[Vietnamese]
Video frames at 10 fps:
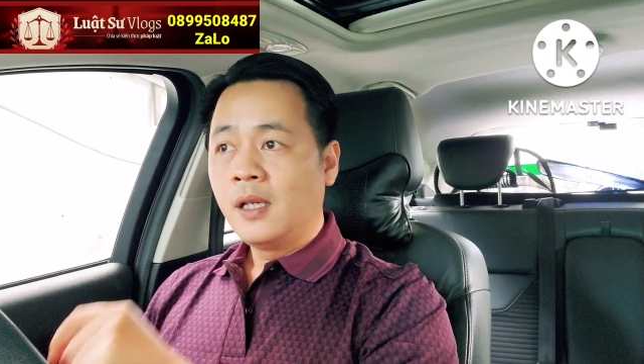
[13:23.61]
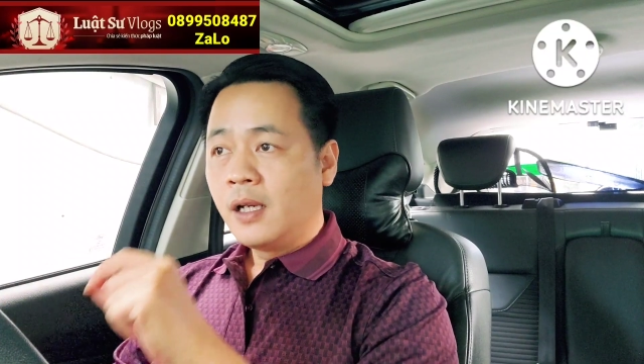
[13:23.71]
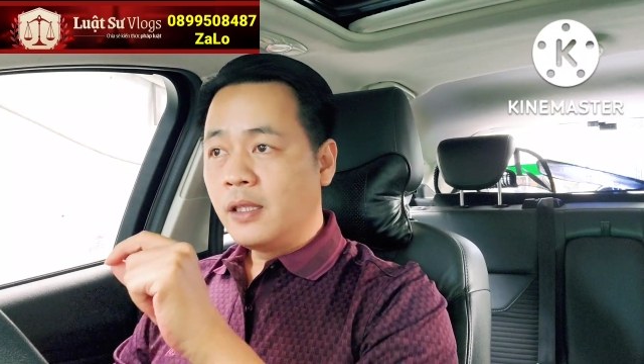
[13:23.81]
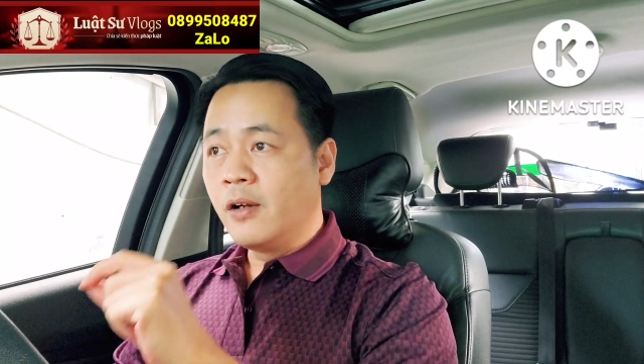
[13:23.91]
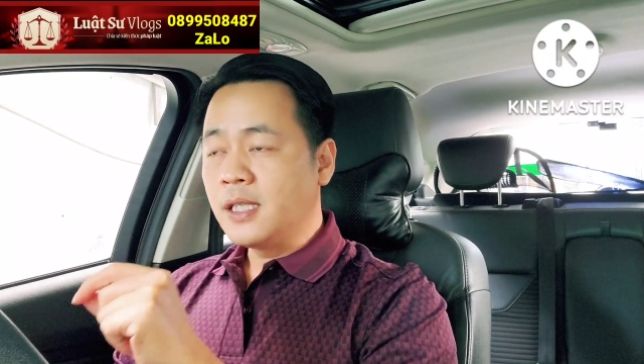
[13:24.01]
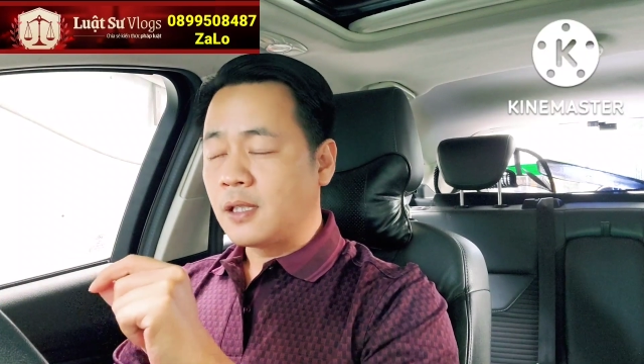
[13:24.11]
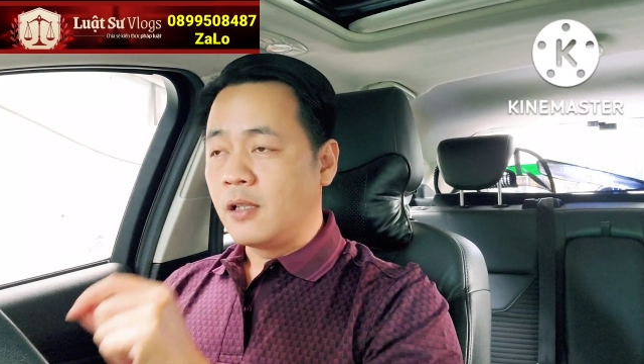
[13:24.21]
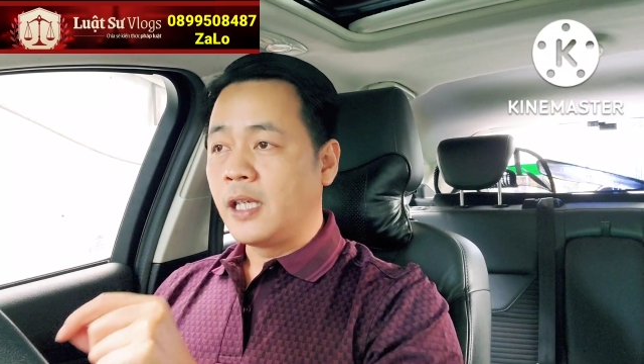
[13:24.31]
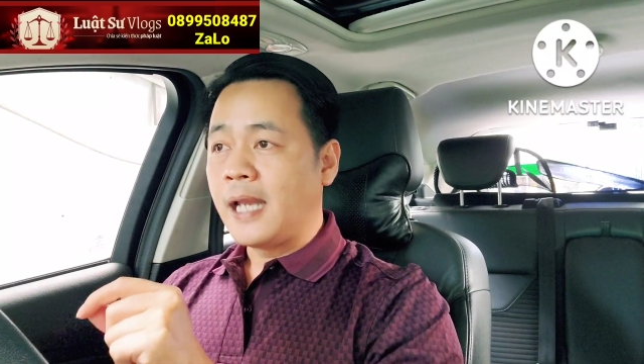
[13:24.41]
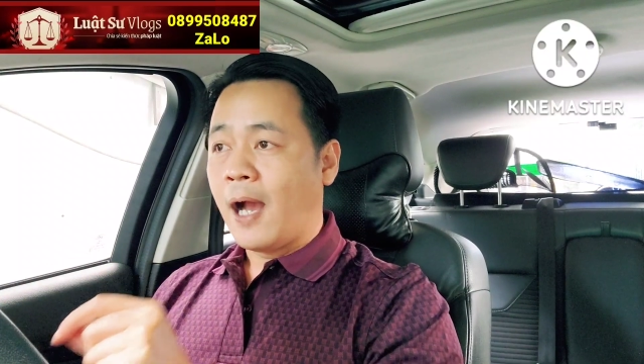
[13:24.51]
dưới sự
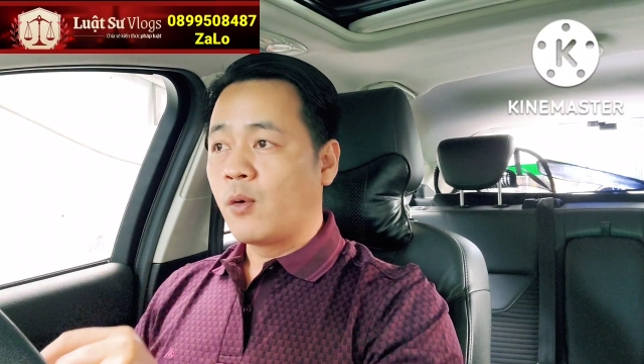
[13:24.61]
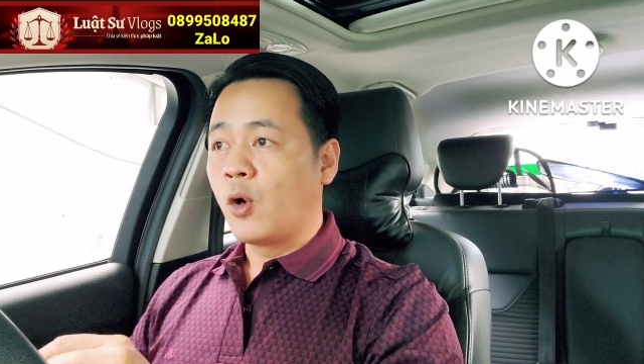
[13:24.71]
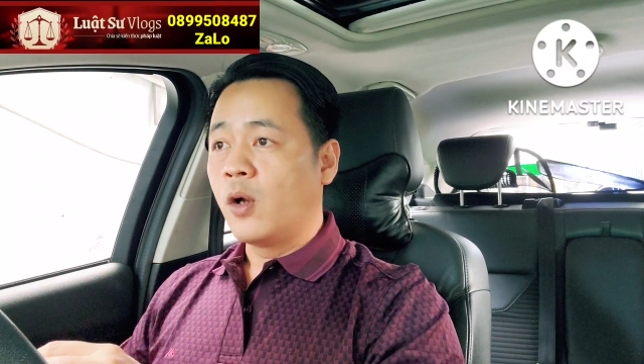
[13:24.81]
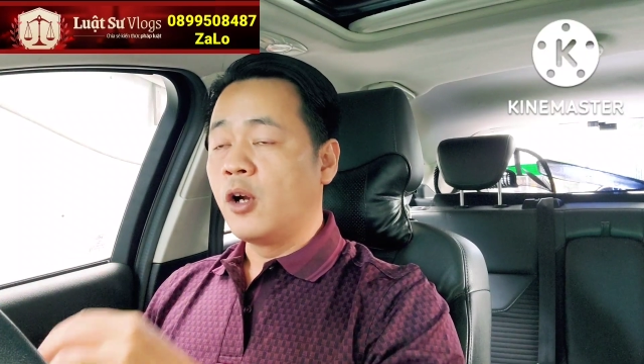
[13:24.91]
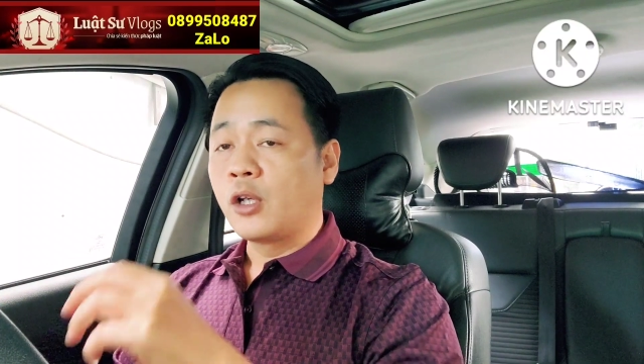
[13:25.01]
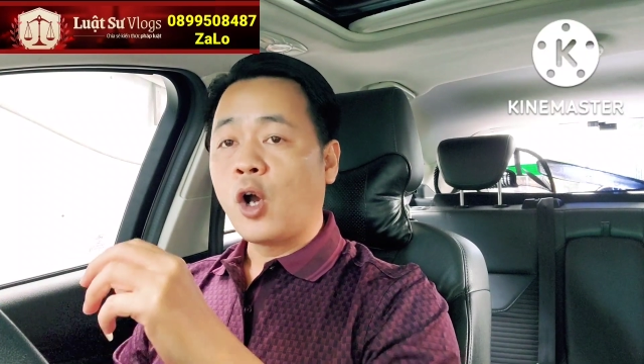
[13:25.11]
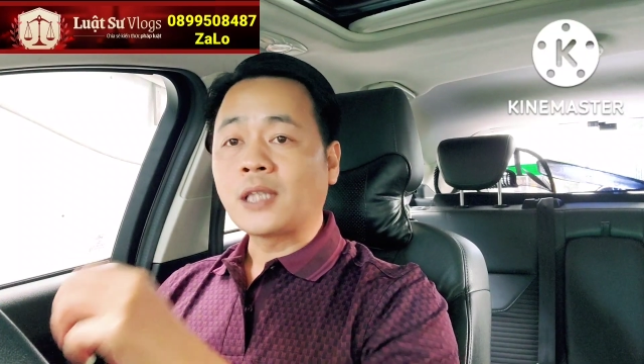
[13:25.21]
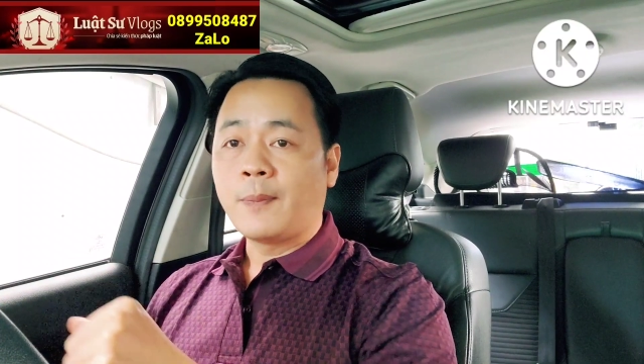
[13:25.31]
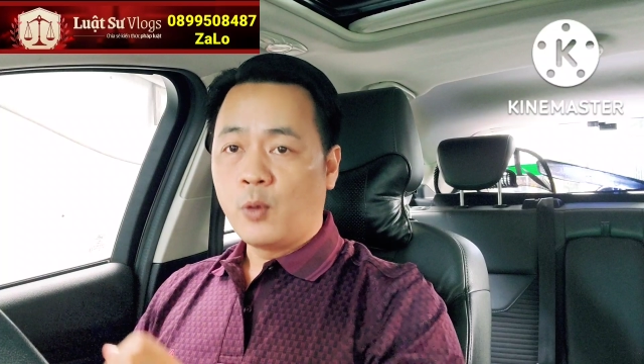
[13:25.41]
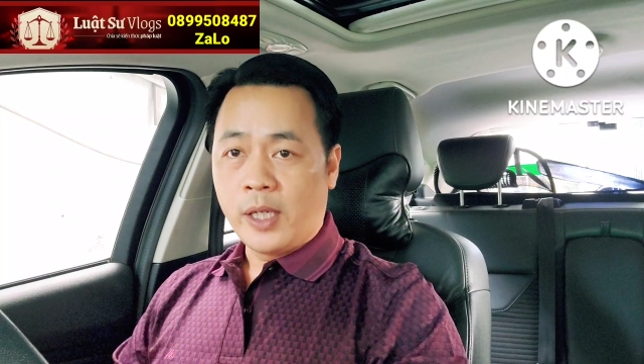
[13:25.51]
chỉ đạo của người có
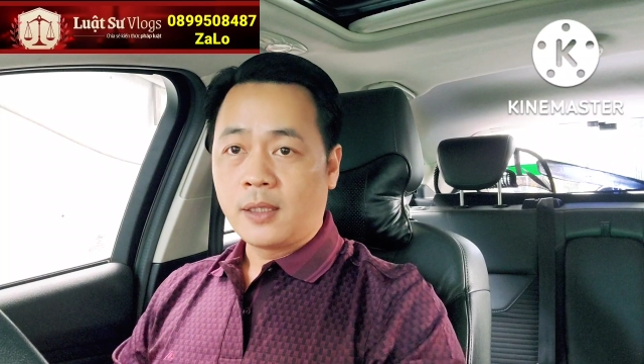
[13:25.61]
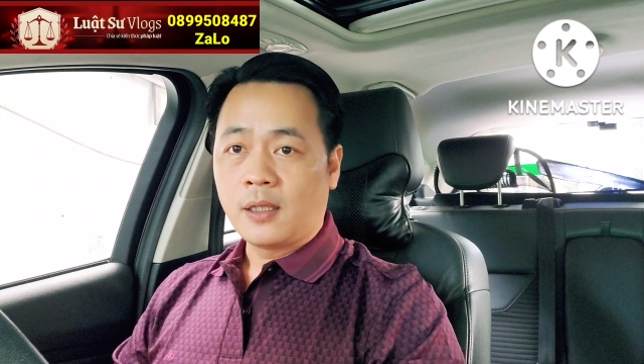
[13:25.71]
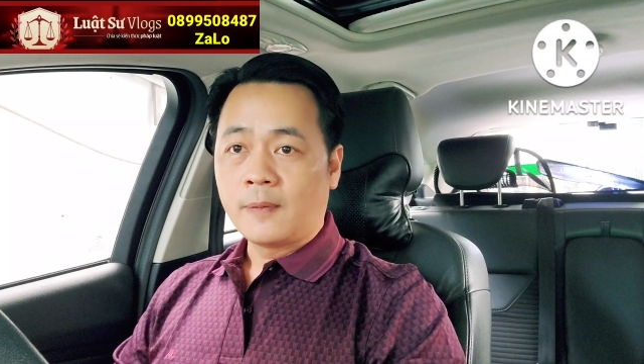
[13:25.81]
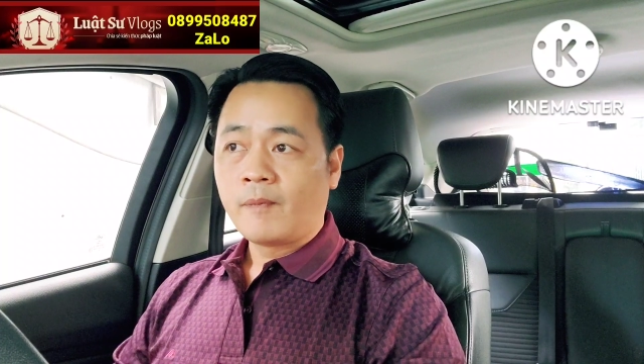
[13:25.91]
thẩm quyền rồi,